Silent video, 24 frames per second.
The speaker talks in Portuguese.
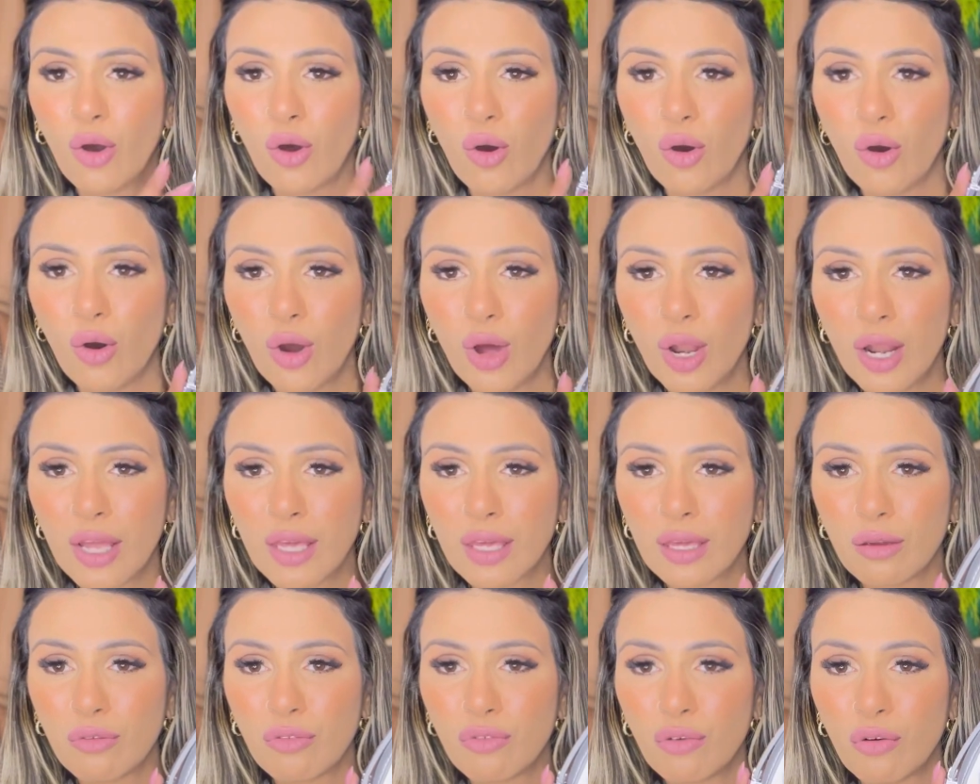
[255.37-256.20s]
Olha
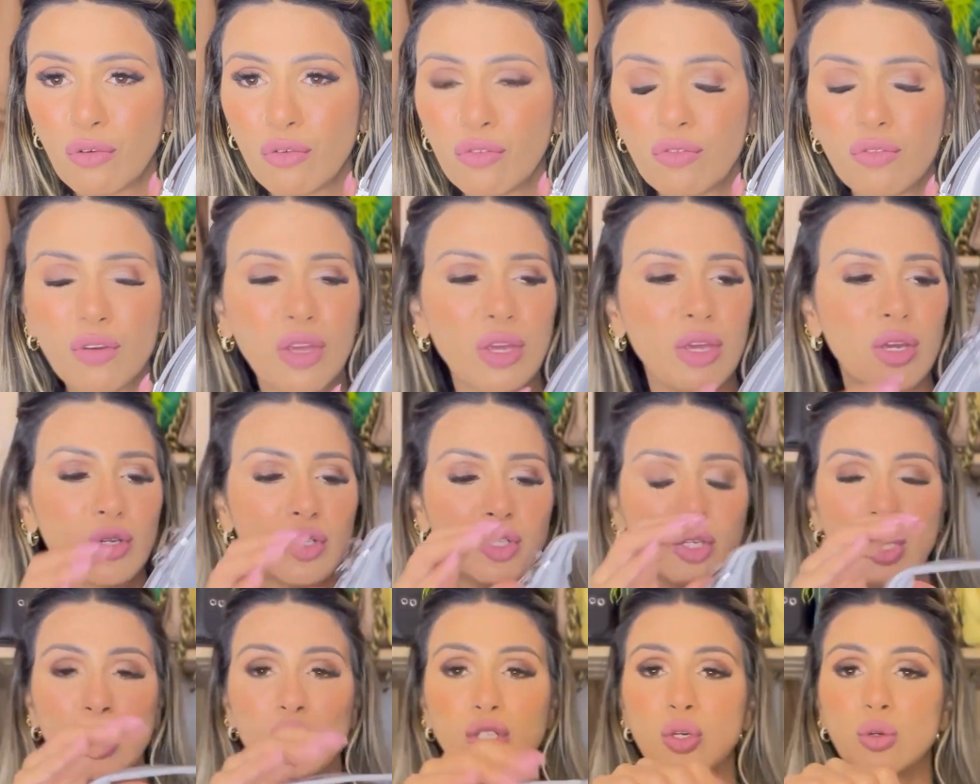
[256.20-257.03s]
que fofinha,
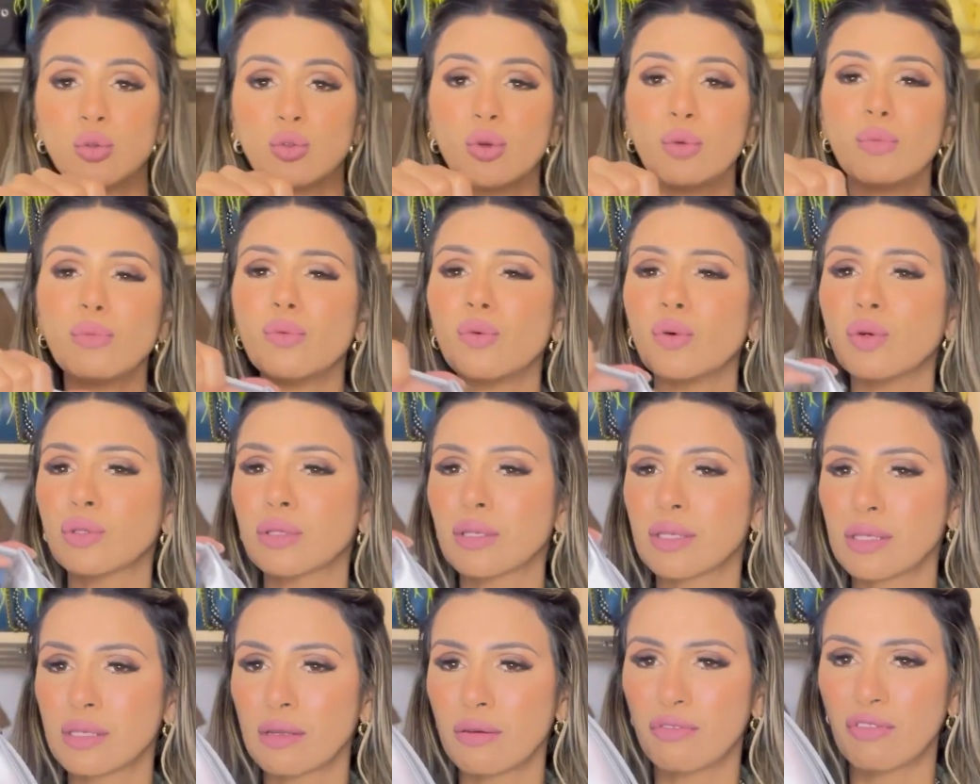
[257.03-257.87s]
gente. Eu tô muito
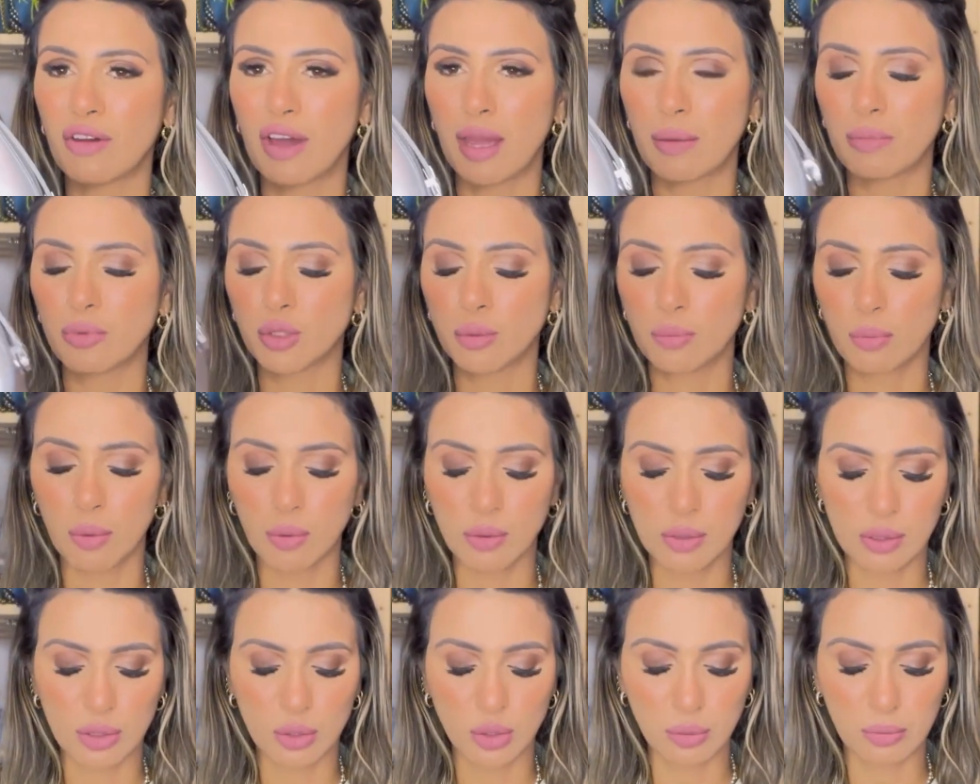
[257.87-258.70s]
nessa vibe de
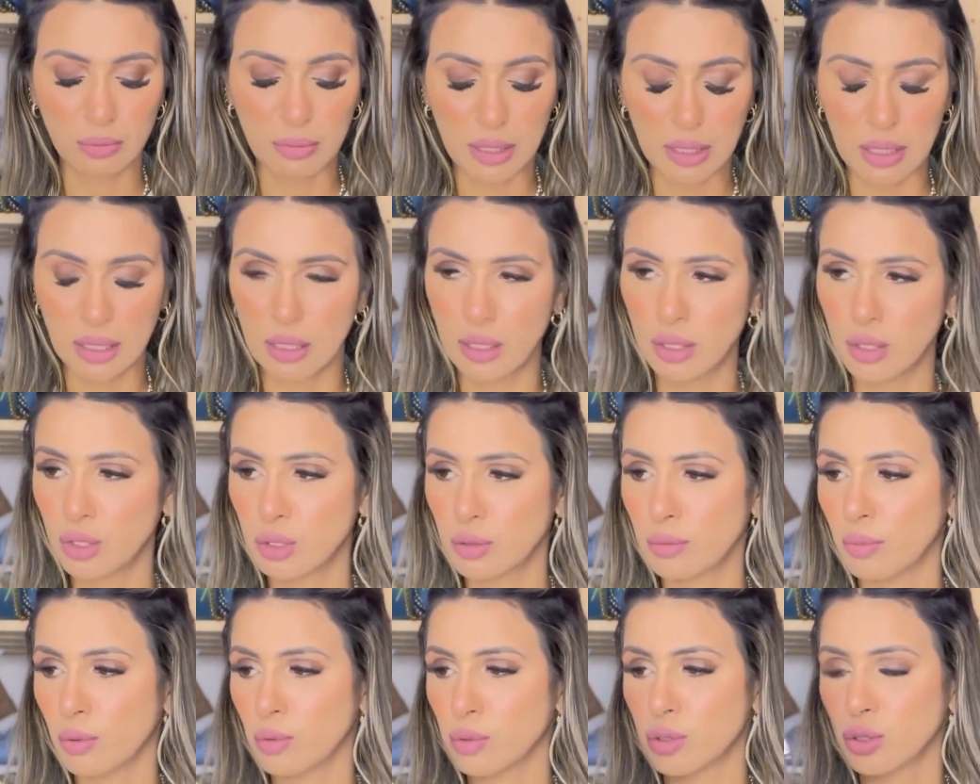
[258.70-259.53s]
bolsas minis,
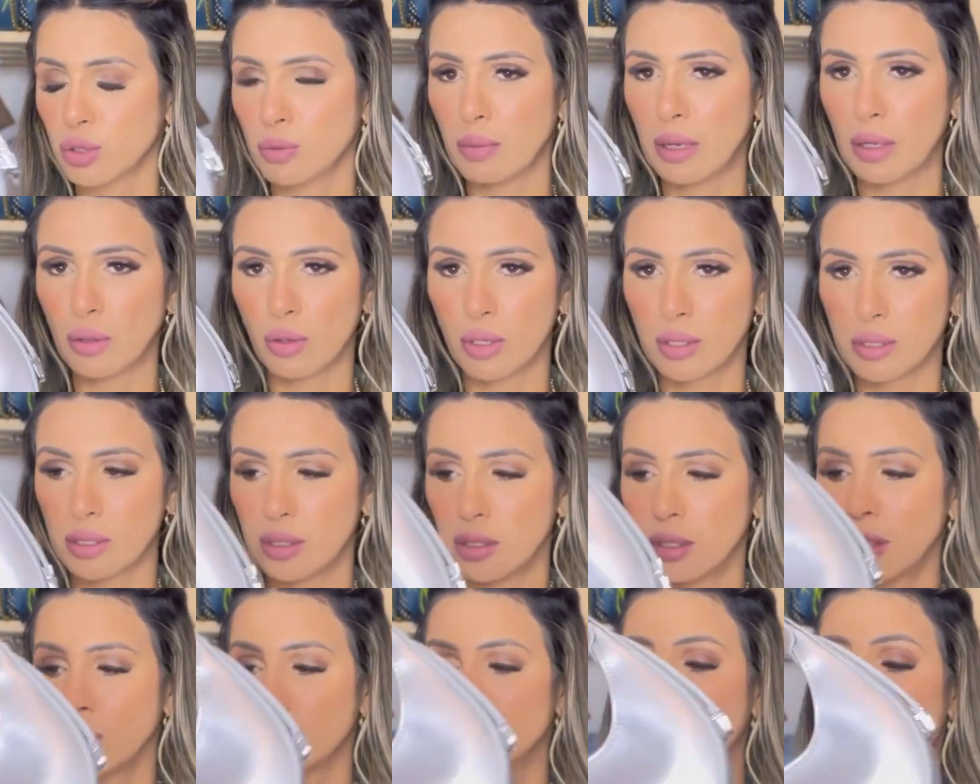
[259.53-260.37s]
bolsas
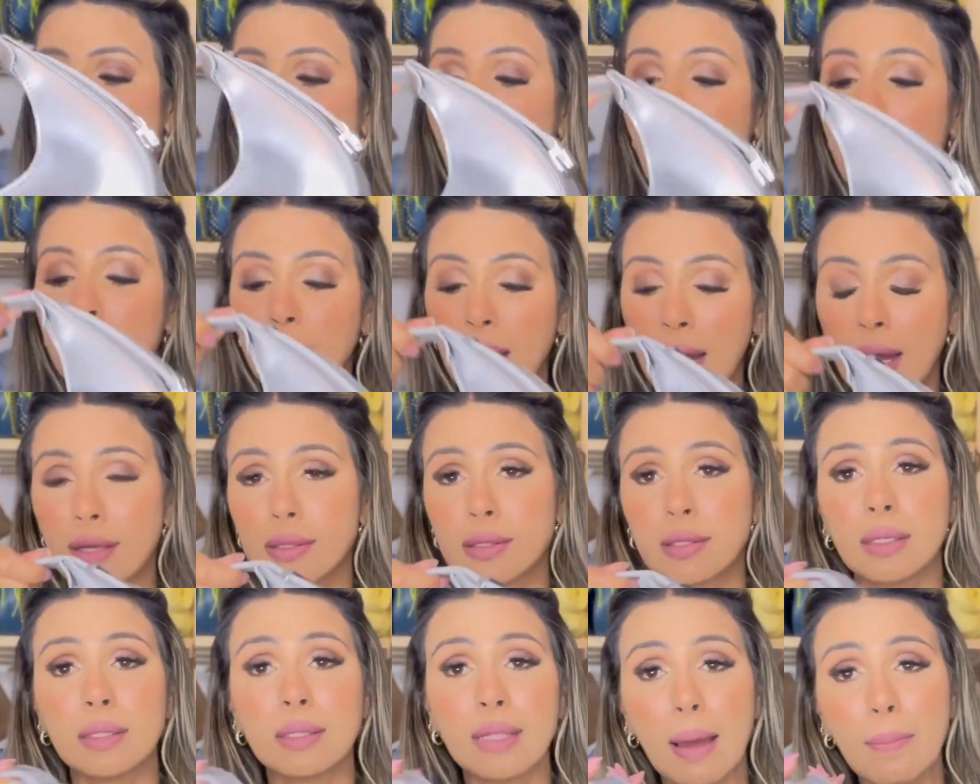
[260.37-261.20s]
menorzinhas, mas
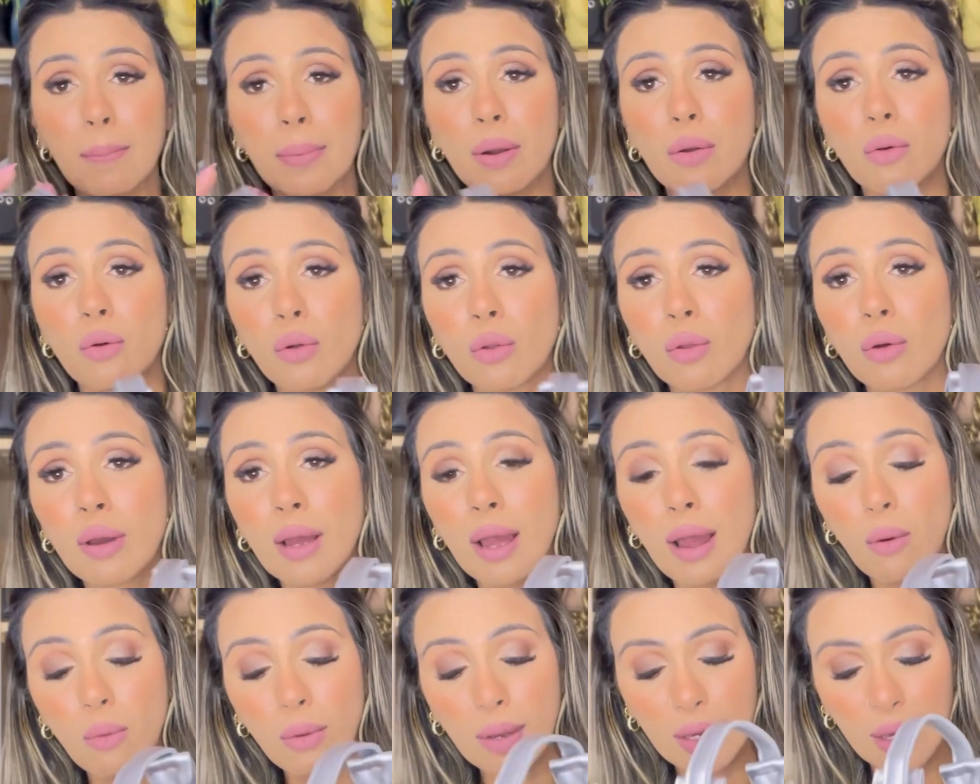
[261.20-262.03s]
que dá para
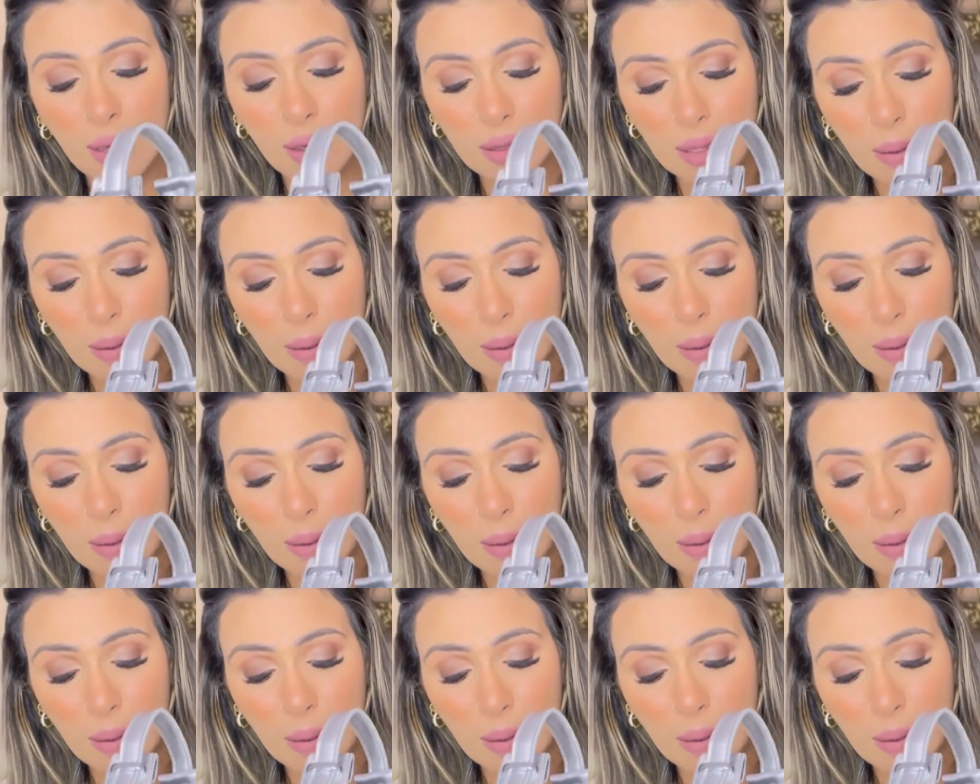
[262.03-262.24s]
colocar o quê?